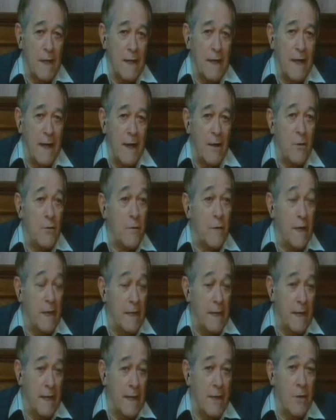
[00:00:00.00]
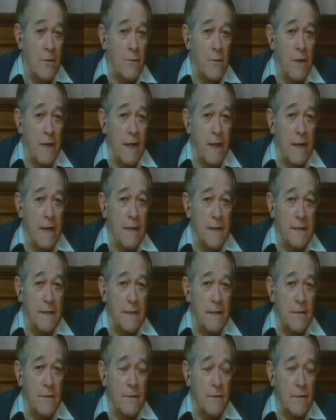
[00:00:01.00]
a los cuales les quedo muy
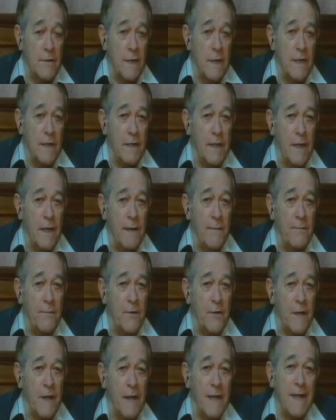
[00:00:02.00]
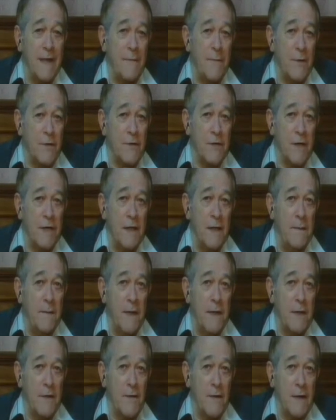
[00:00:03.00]
agradecidos, porque este
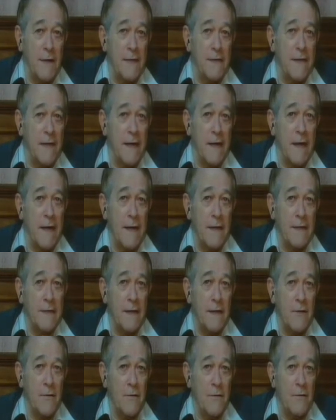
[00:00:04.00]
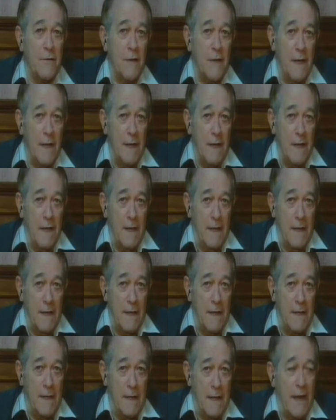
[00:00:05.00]
procedimiento que se ha realizado
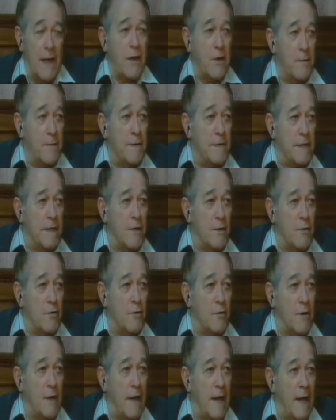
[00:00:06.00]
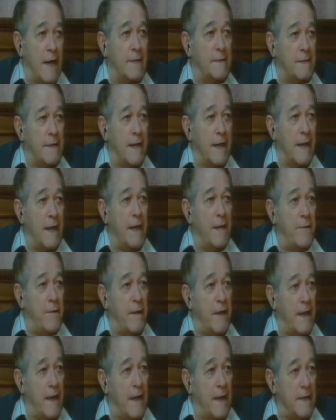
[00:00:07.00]
este, ha comenzado a ser
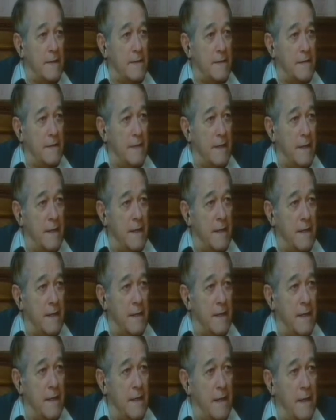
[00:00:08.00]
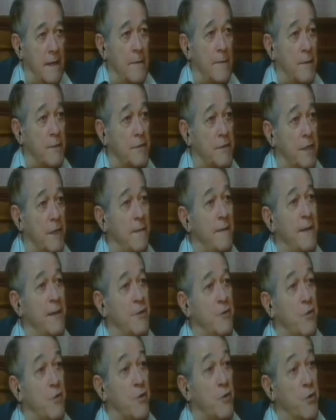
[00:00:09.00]
eficaz este, el
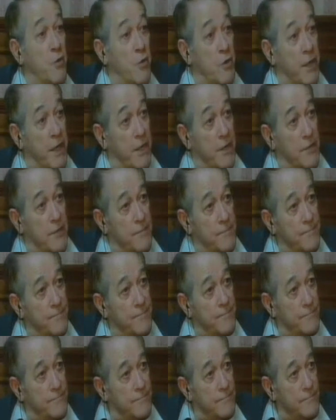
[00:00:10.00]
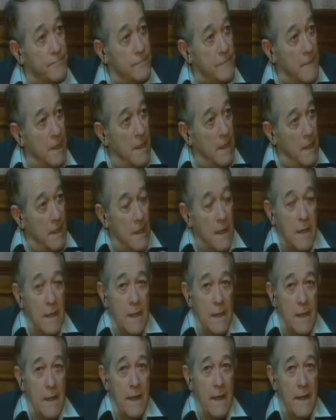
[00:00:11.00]
procedimiento ecológico.
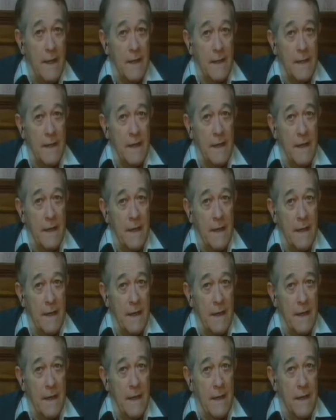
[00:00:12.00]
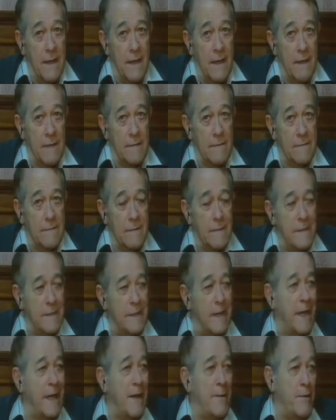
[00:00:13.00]
Este,
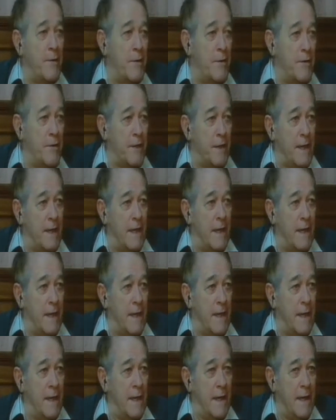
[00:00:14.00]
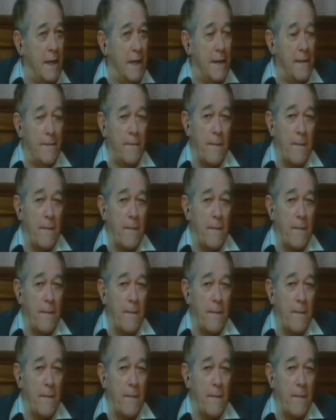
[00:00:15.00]
dejémonos de,